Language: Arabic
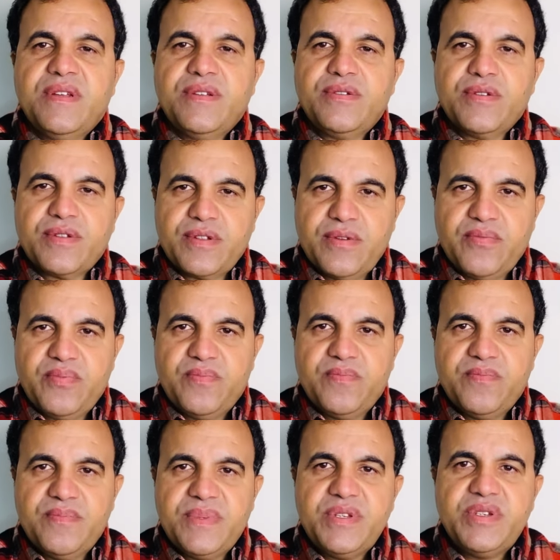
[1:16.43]
تطلب
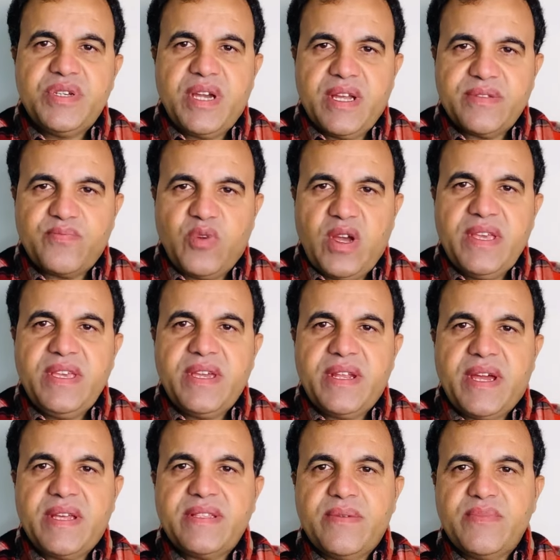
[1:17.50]
من جهات معينه
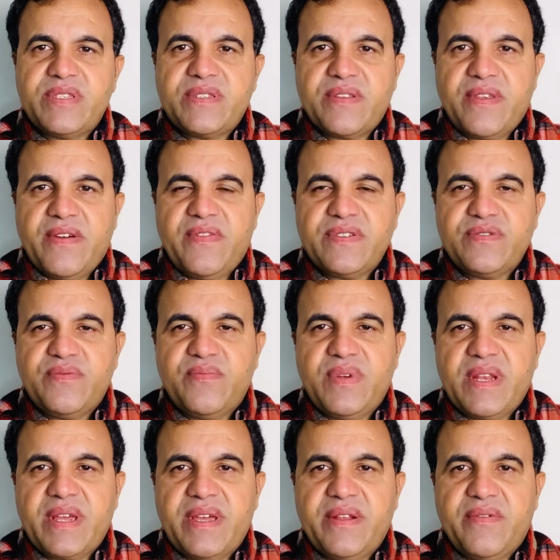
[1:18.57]
عدم استضافتهم
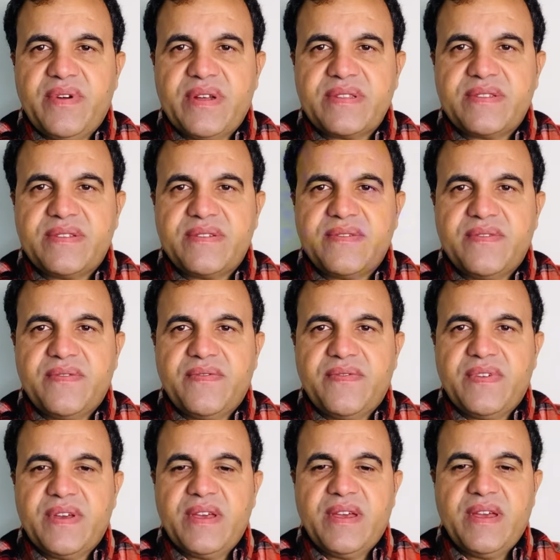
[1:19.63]
بالقنوات
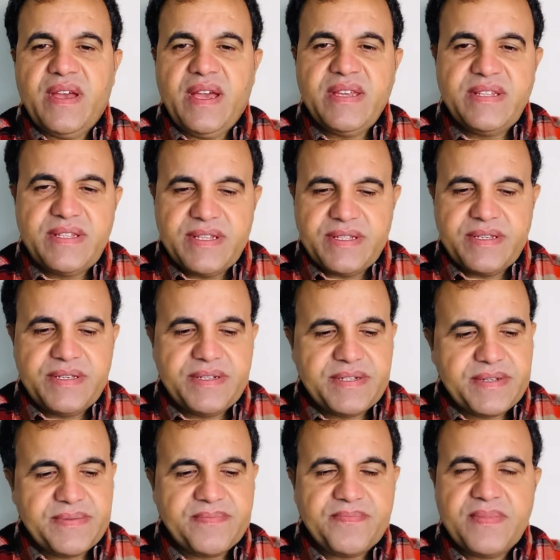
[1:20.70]
فهاي
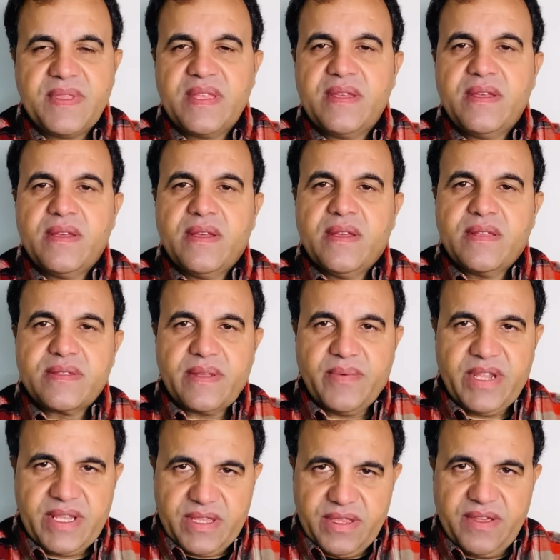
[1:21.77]
النتيجه
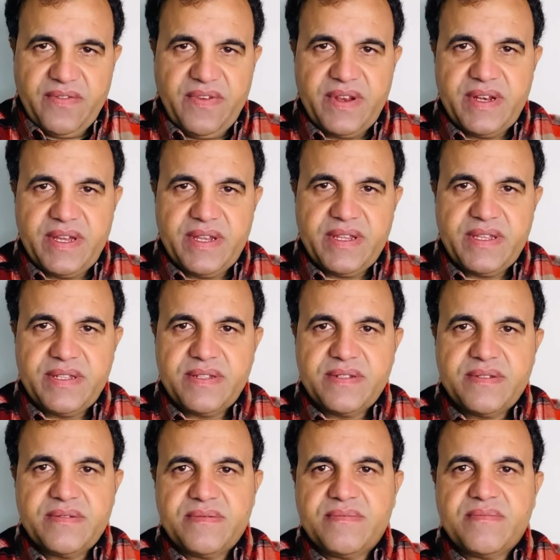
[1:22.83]
طبعا كثير فنانين
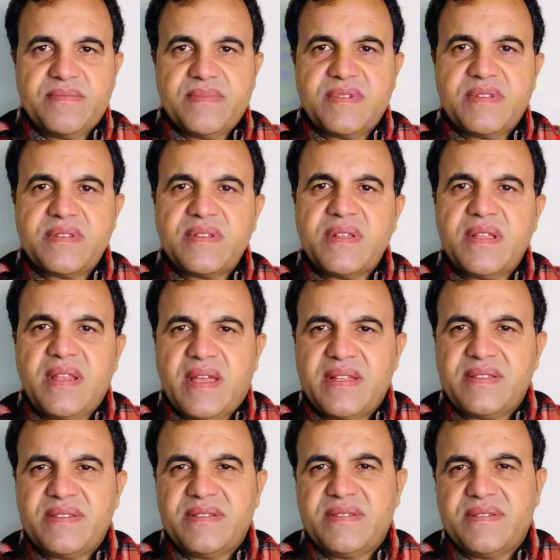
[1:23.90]

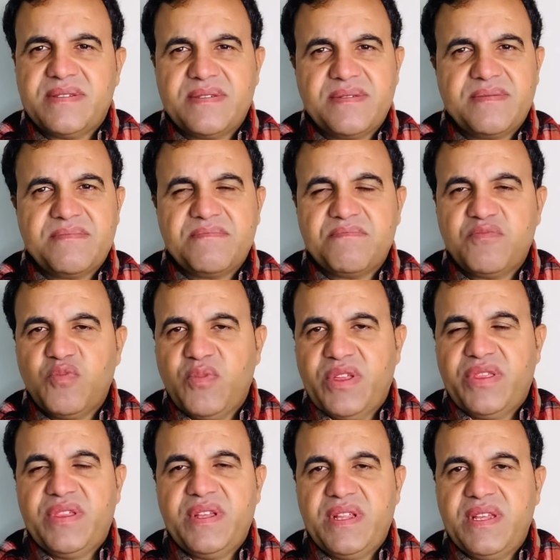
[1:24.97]
طلحت
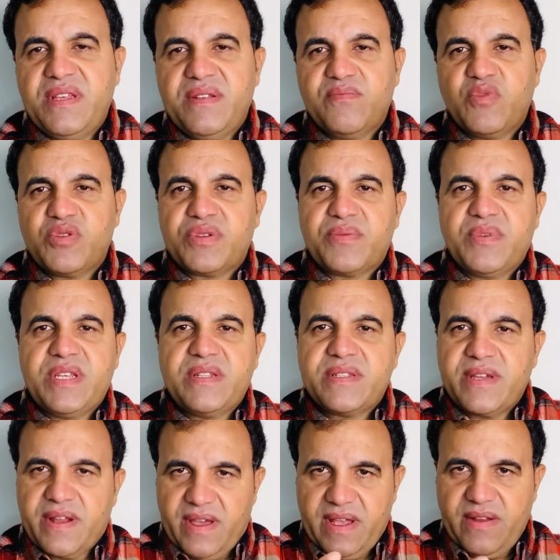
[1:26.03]
ممثلين مطربين
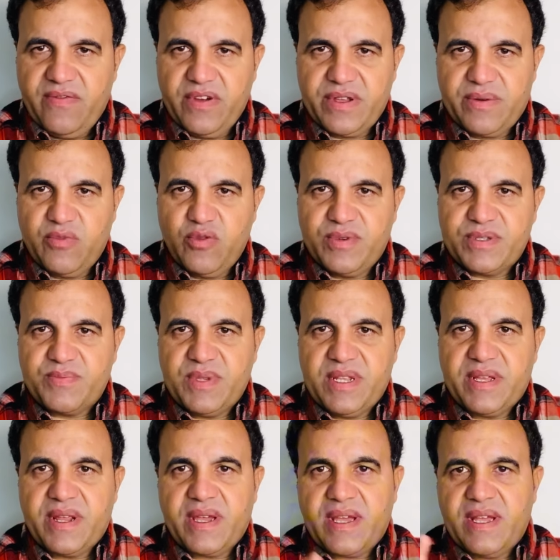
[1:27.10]
ترى على فكرة مو بس
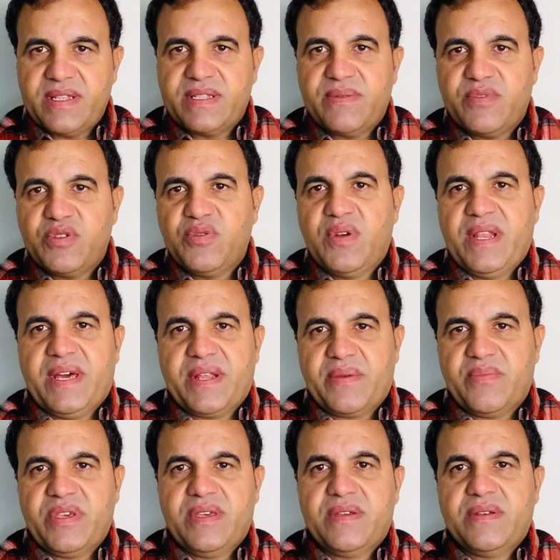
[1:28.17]
بالعراق حتى بالدول العربية